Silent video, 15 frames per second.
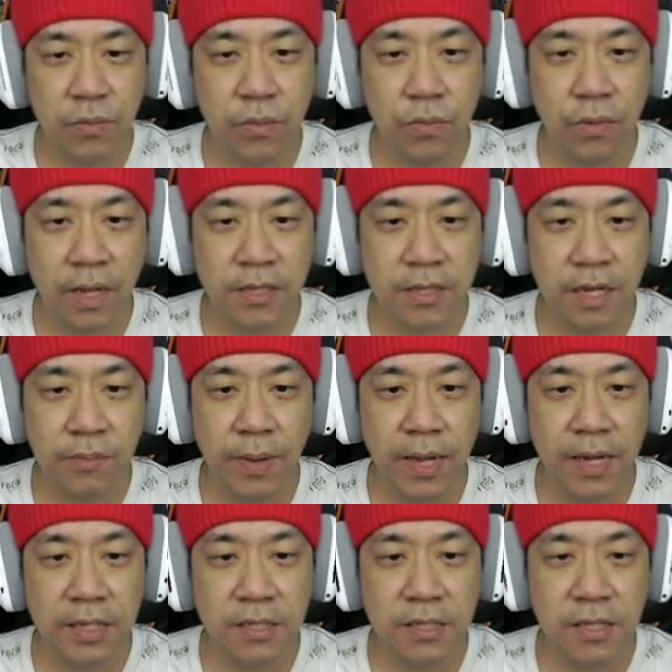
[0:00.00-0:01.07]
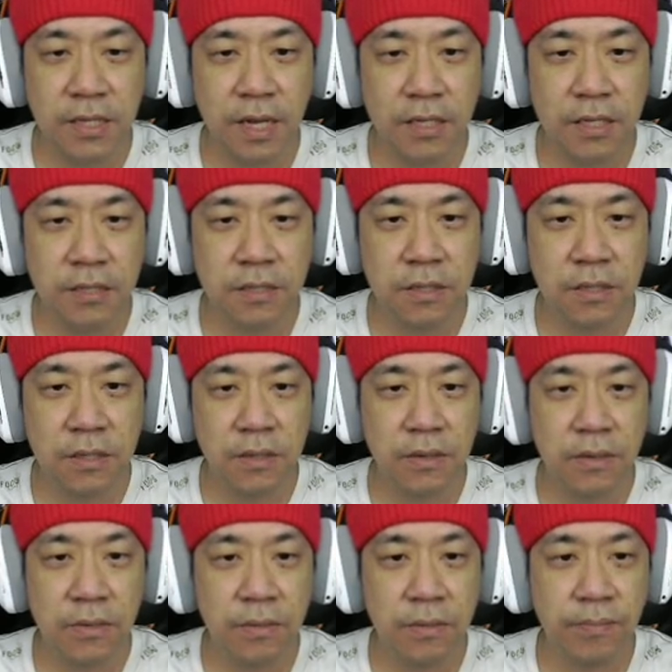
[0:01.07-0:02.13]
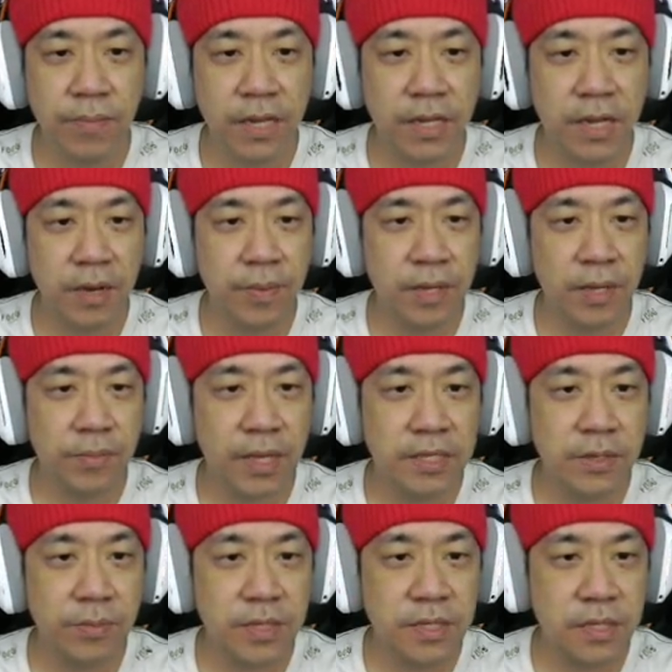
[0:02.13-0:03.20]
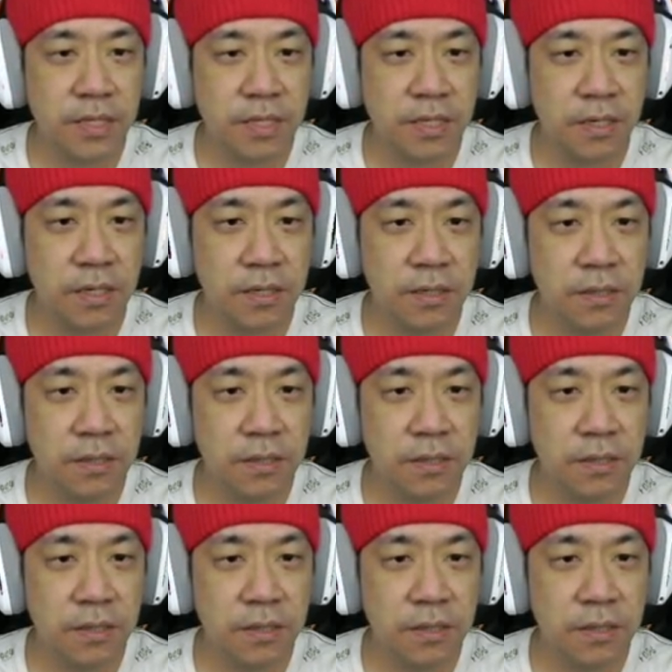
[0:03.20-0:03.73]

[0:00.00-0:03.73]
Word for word: Uh, lancar banget ini guys. Beda sama yang biasa-biasanya ya.